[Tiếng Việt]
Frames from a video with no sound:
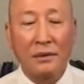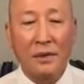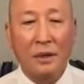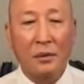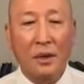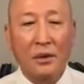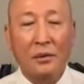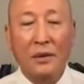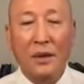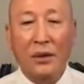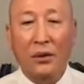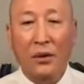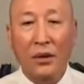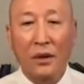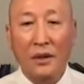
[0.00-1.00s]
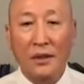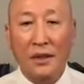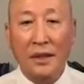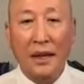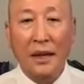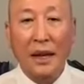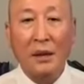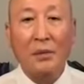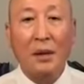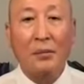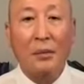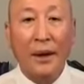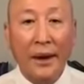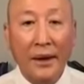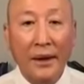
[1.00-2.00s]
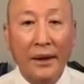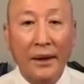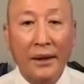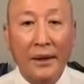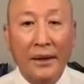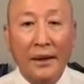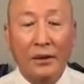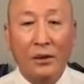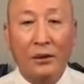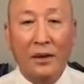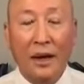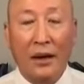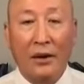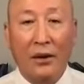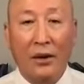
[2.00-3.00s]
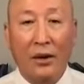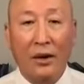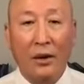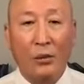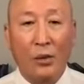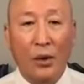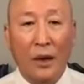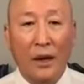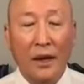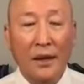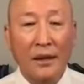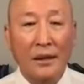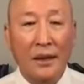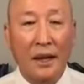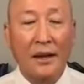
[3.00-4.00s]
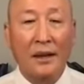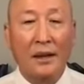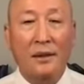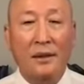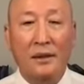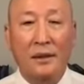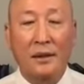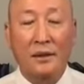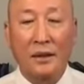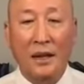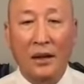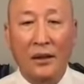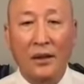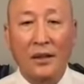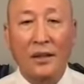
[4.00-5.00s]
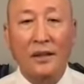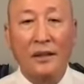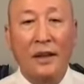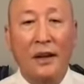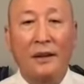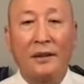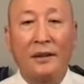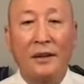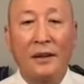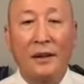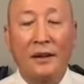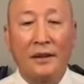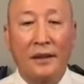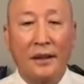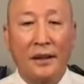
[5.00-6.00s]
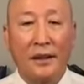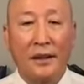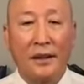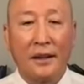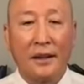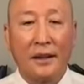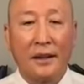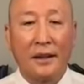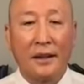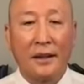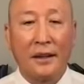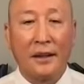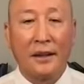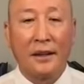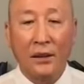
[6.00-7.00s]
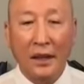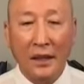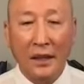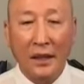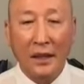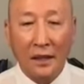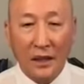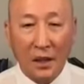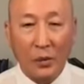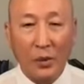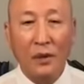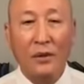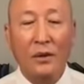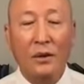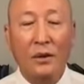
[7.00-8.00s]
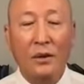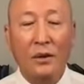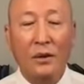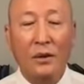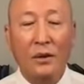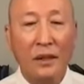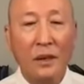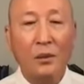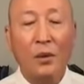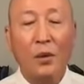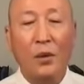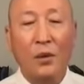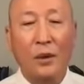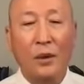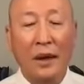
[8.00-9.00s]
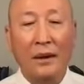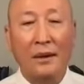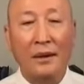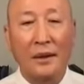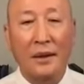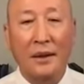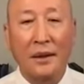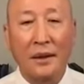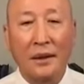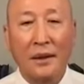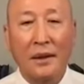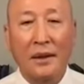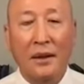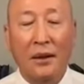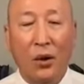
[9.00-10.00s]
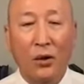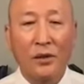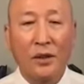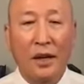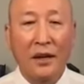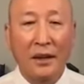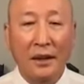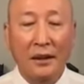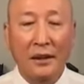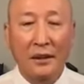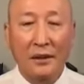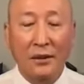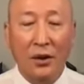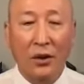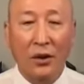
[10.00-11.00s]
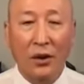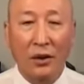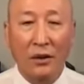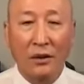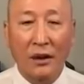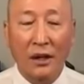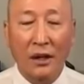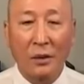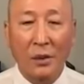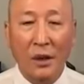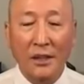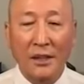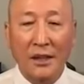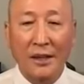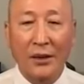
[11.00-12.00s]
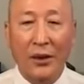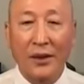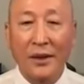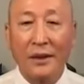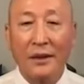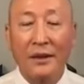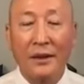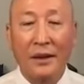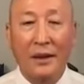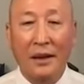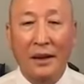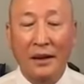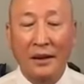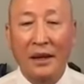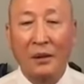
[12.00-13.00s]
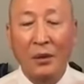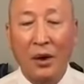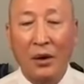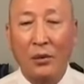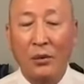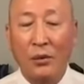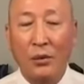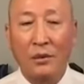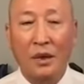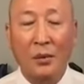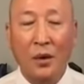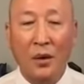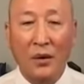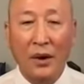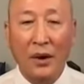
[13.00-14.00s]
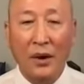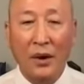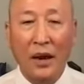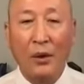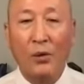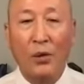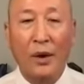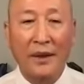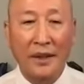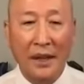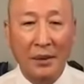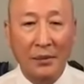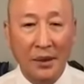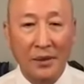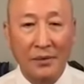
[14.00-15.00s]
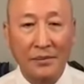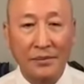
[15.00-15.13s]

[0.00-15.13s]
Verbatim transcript: Nhưng mà chúng ta có cái sự đề kháng mạnh mẽ, chúng ta có một cái thể lực, chúng ta có cái tinh thần, thì chúng ta có cách hiểu biết và chúng ta tiếp thu năng lượng, hỗ trợ năng lượng cho cái người bác sĩ giỏi nhất là tế bào gốc, tế bào não của anh chị em đó.